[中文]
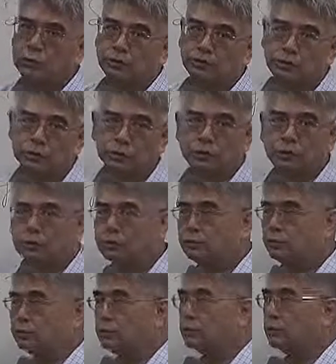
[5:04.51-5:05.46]
有这也
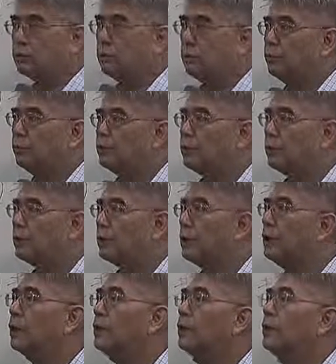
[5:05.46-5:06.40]
就是我们这
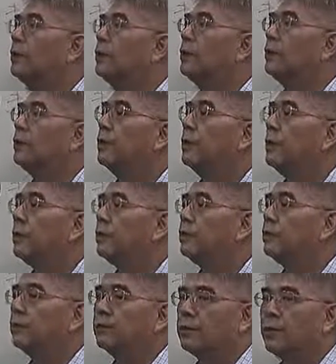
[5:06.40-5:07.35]
张
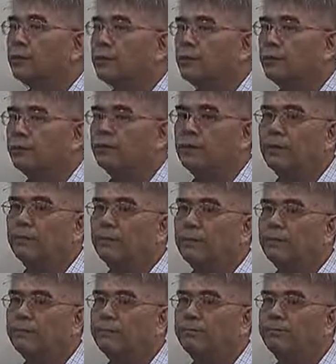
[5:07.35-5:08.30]
要探讨的范围，
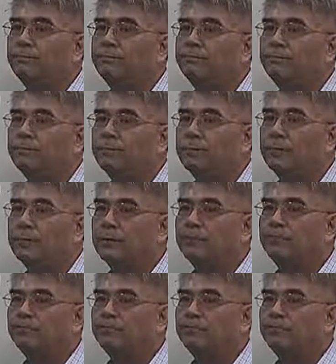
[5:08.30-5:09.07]
啊。